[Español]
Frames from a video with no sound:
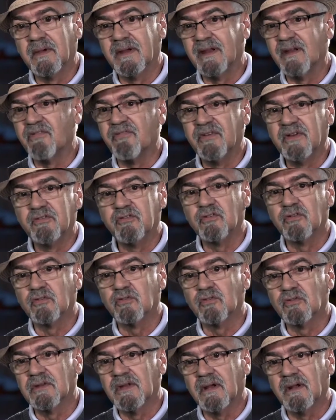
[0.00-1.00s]
beneficio
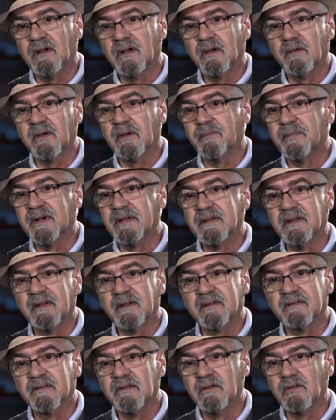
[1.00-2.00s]
total haber
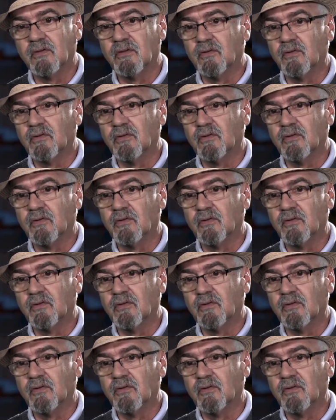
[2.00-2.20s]
pertenecido